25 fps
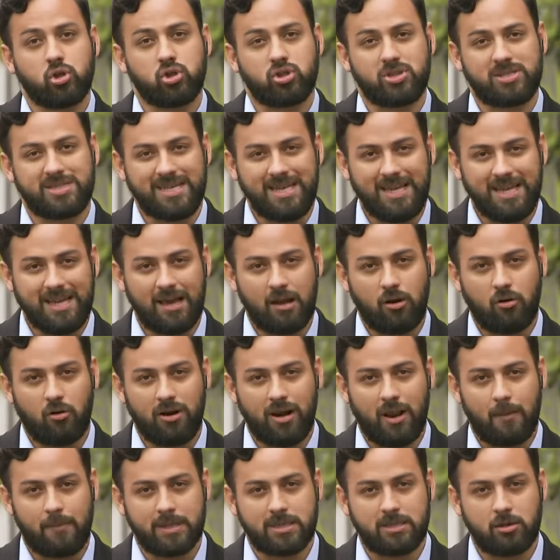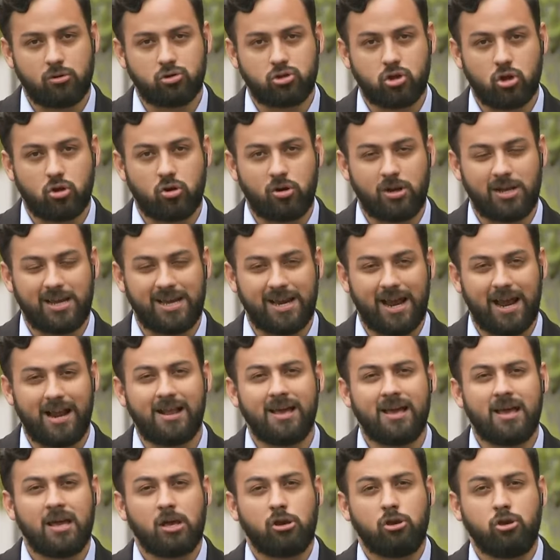sigue con la persecución original
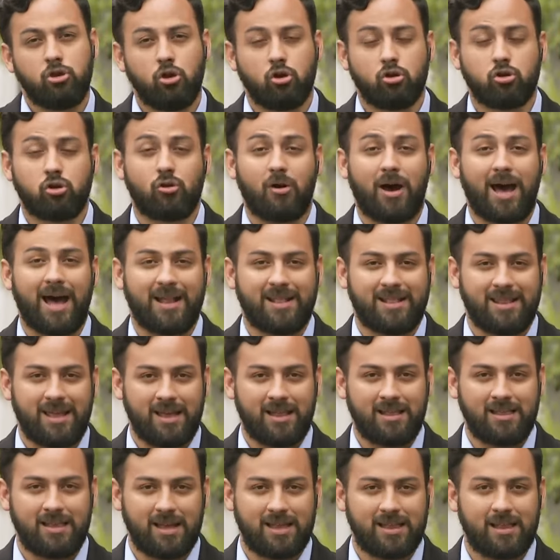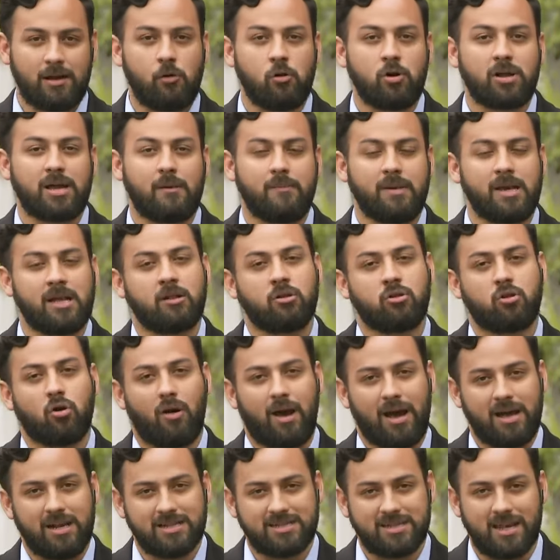y otro atiende este
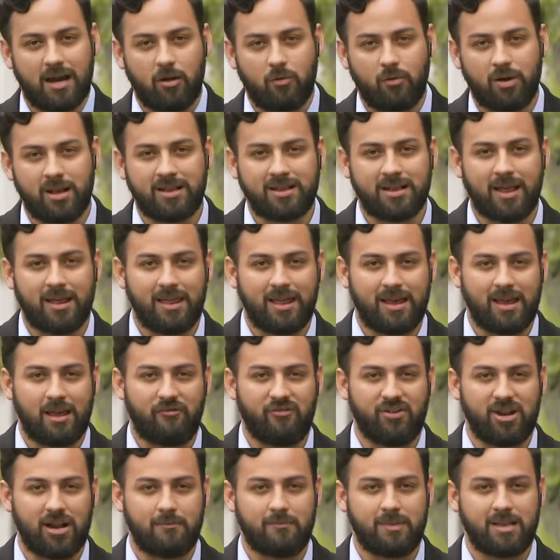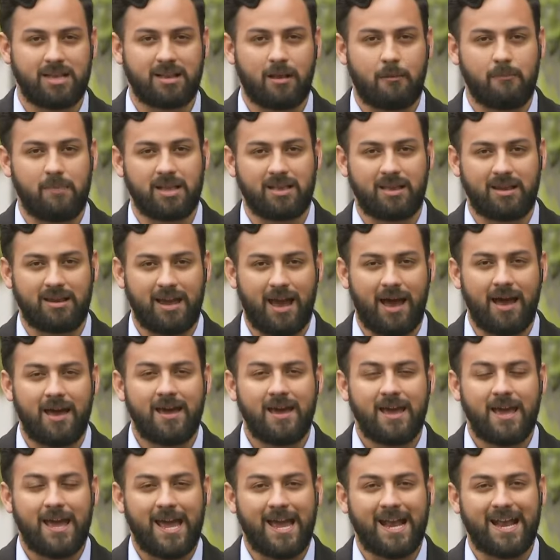volcamiento, ahí se da cuenta de que finalmente también tenía
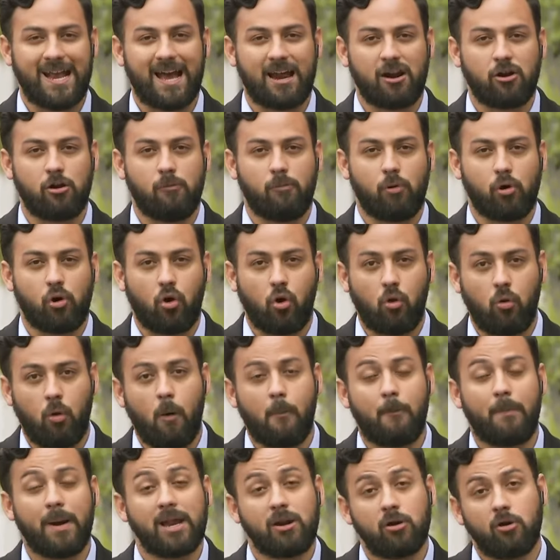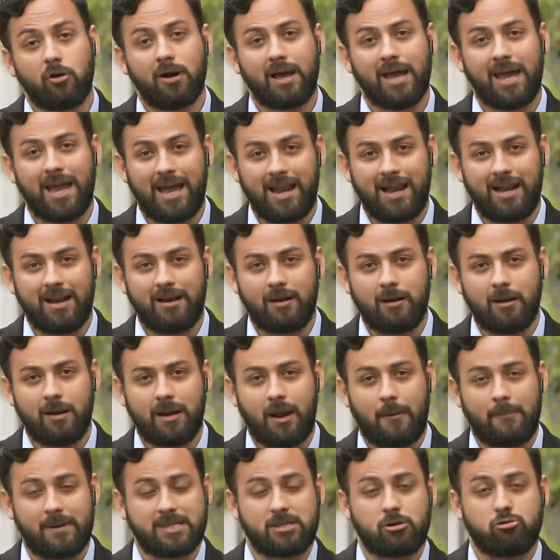encargo por robo, pero
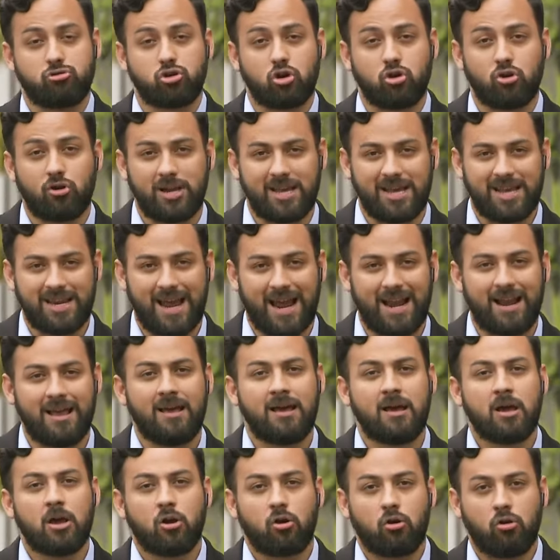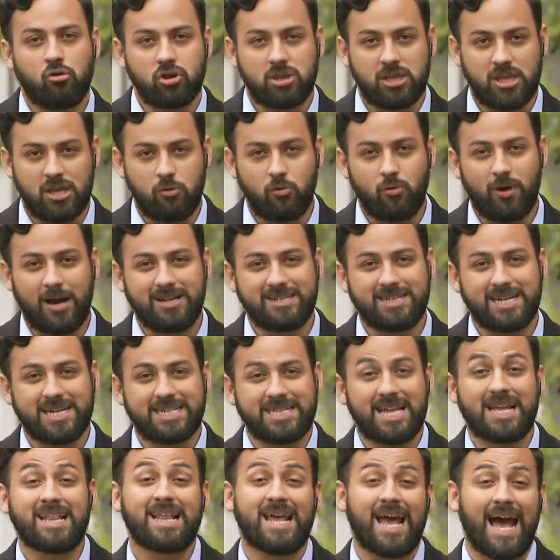la persecución original continúa y se
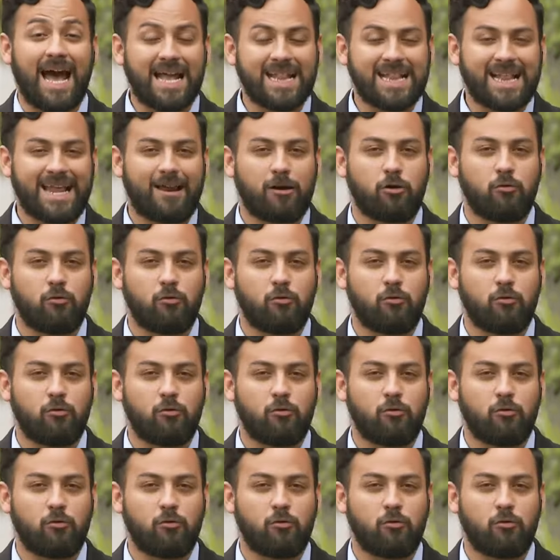extiende hasta la